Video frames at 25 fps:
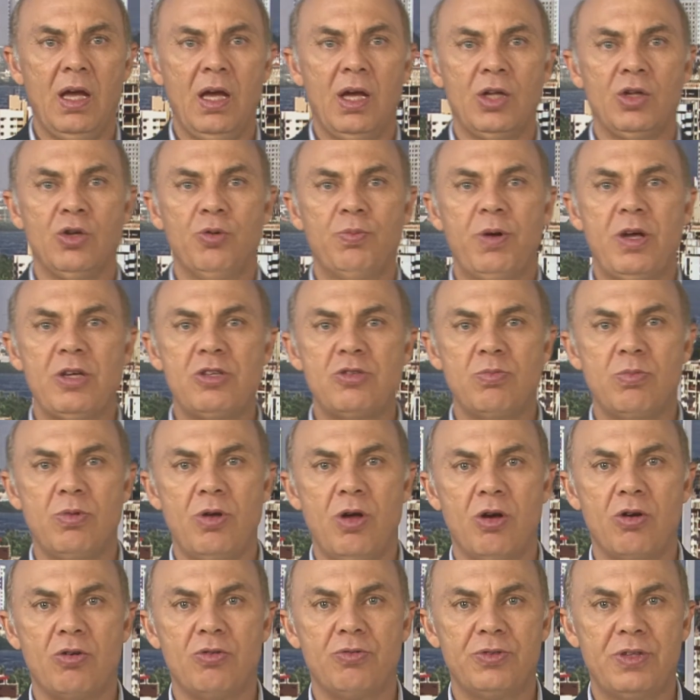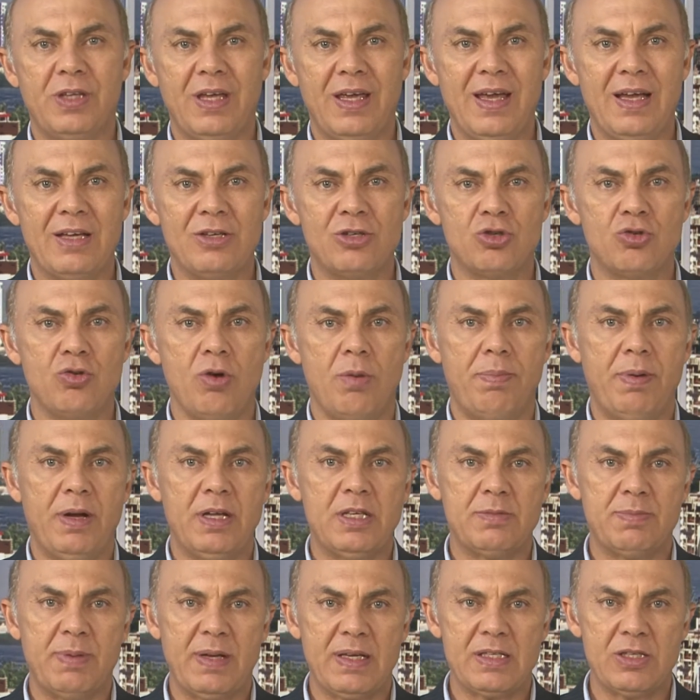No próximo bloco tem a sua
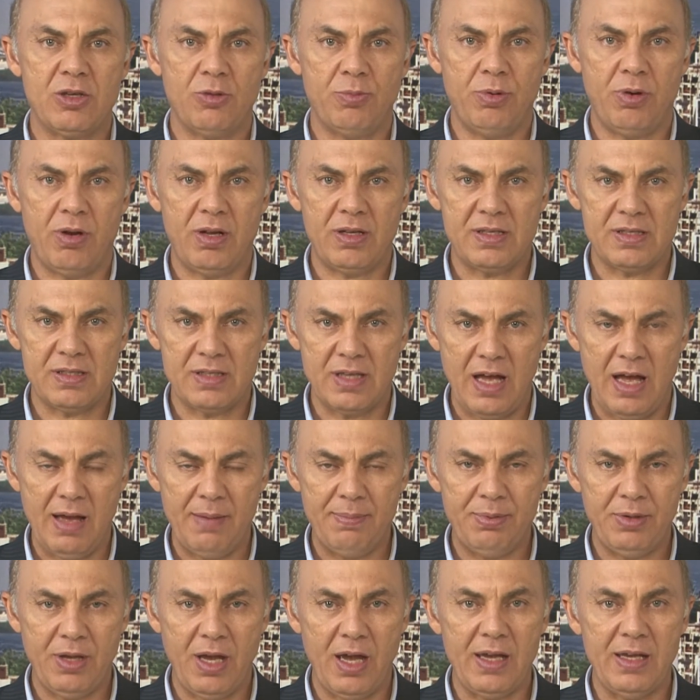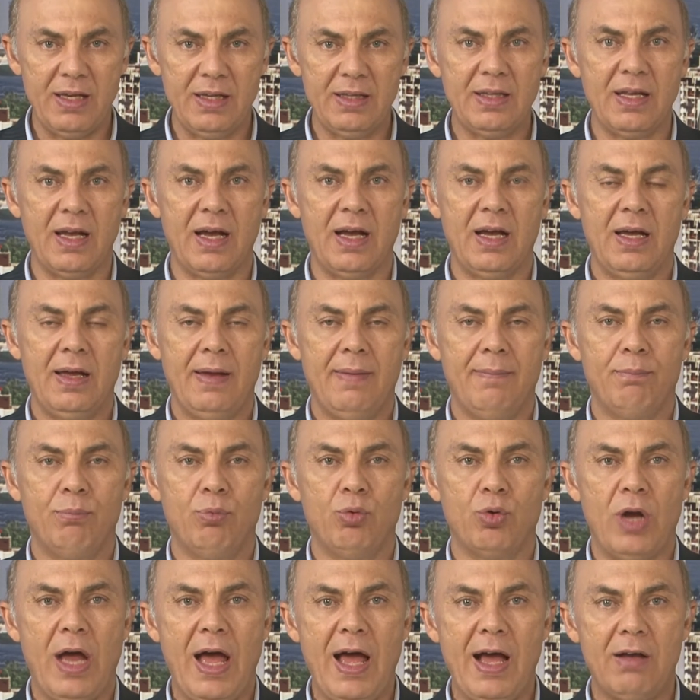participação pelo WhatsApp e ainda
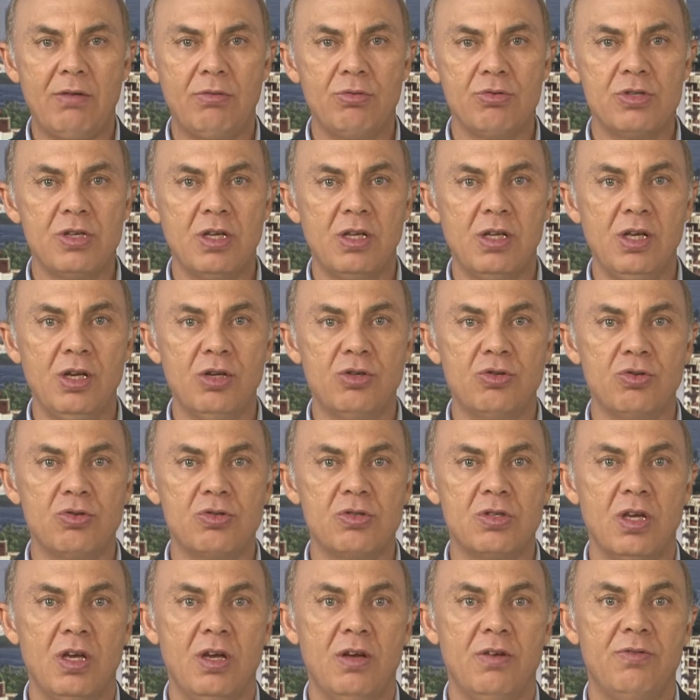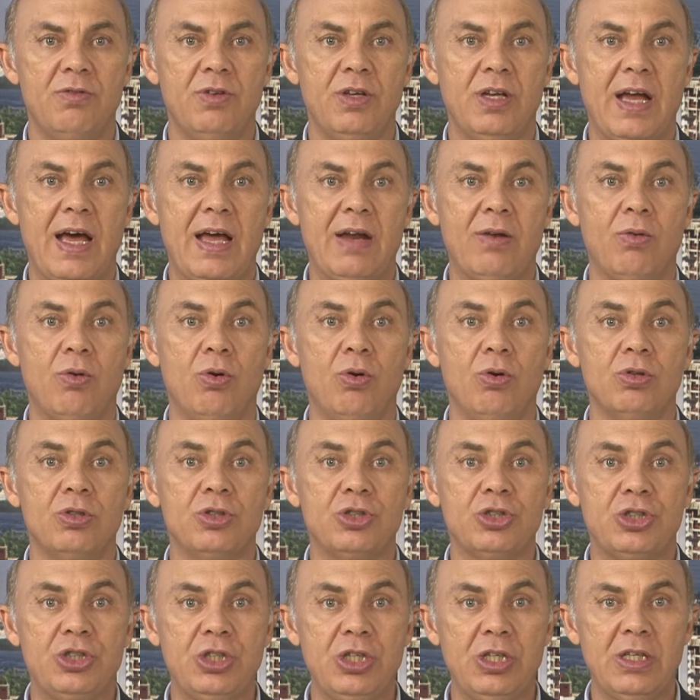buracos e lixos viraram
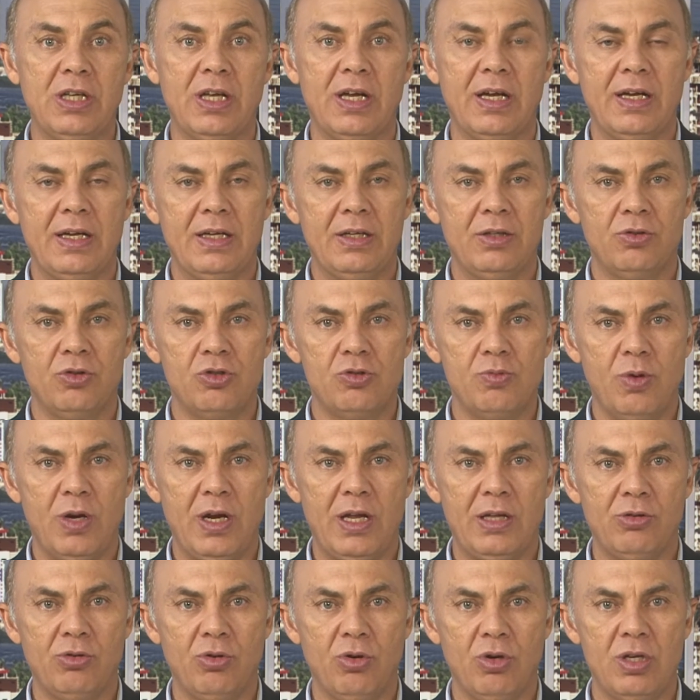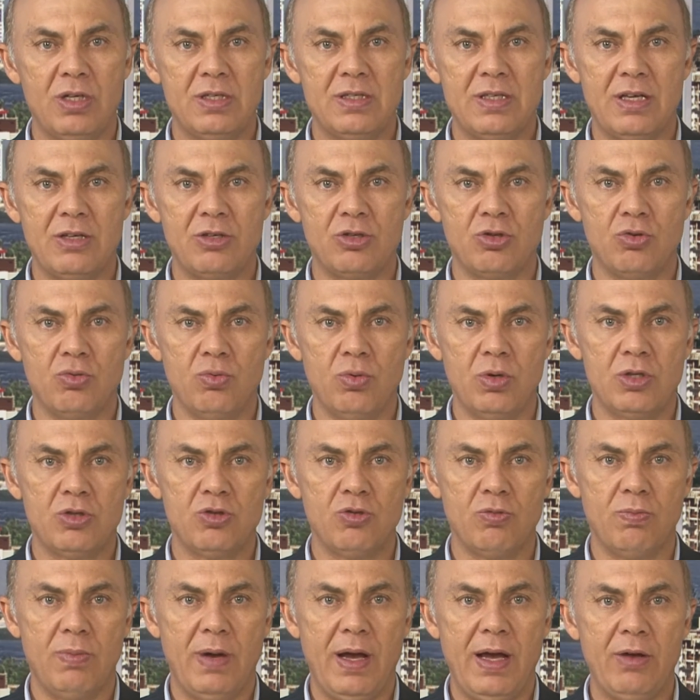rotina dos moradores das ruas
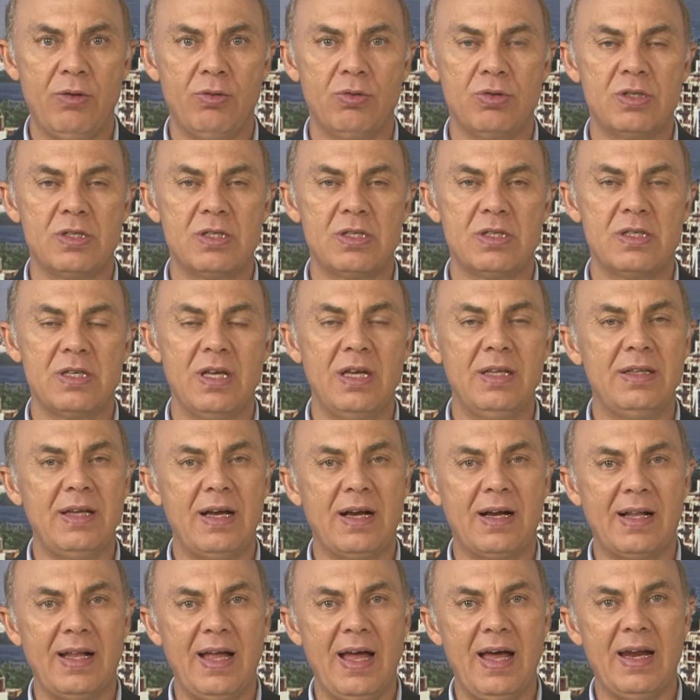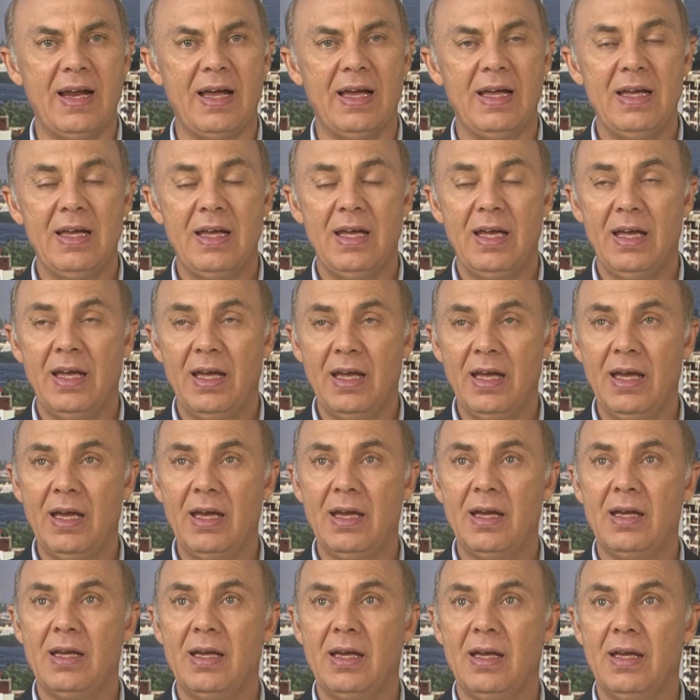do bairro Santa Clara.
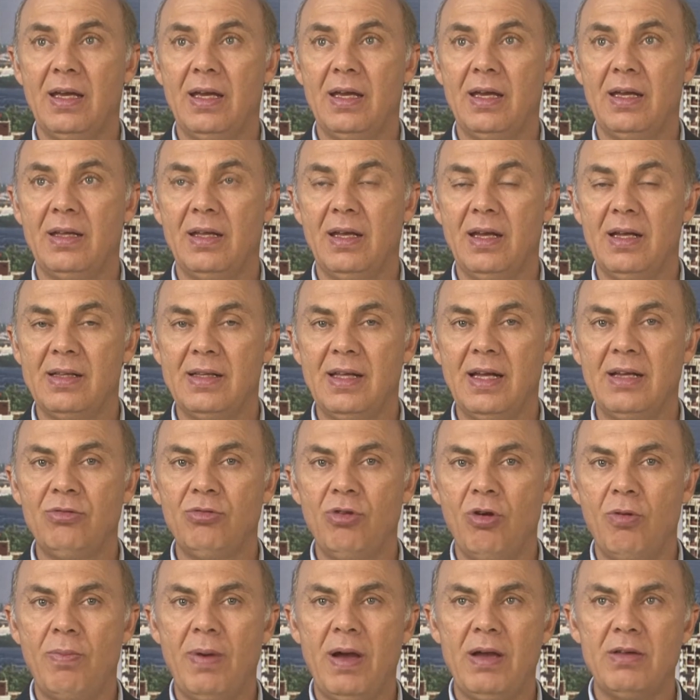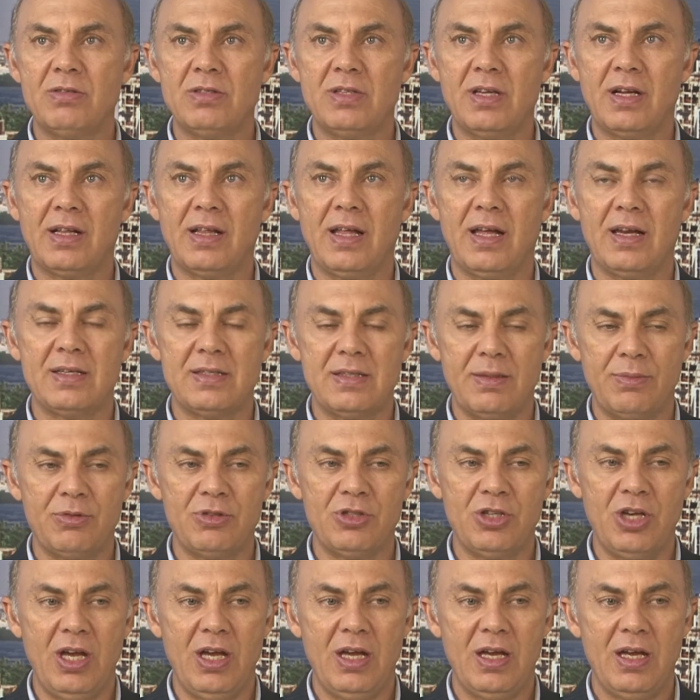É, é na realidade não é o bairro Santa Clara, sabe
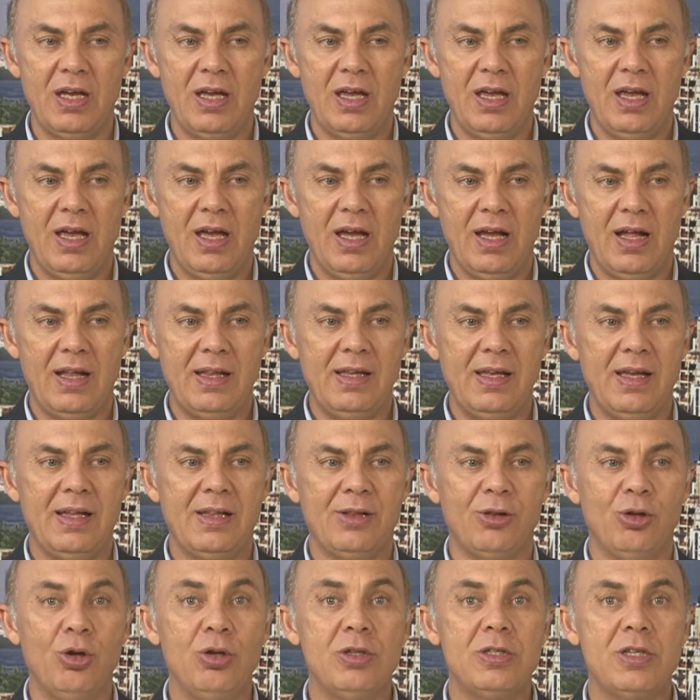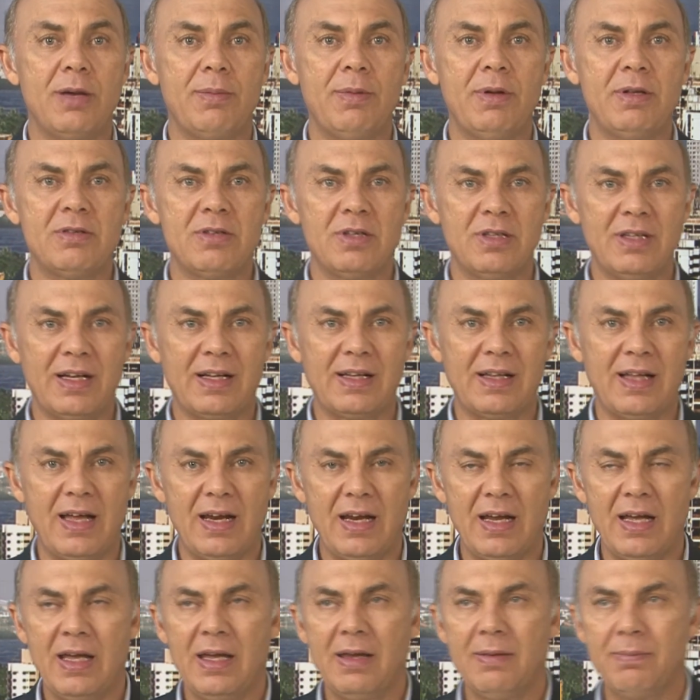onde é? Ali é loteamento Santa
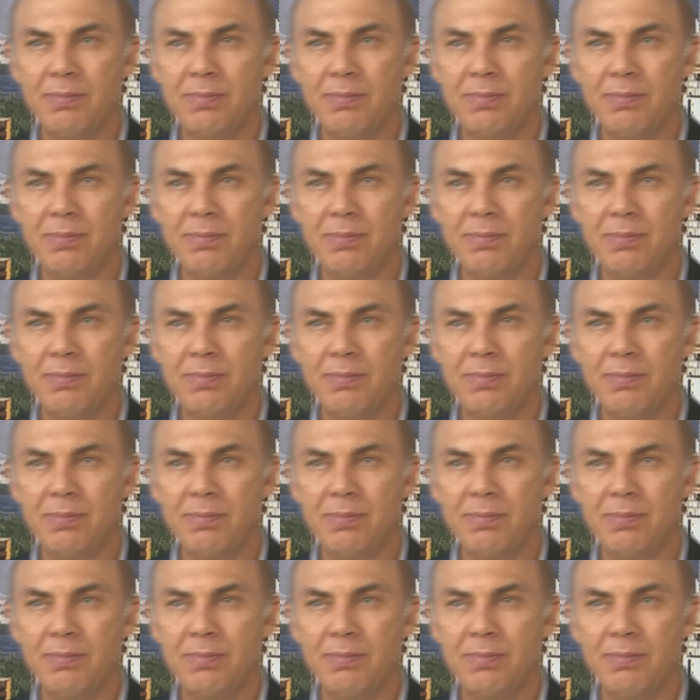Clara, em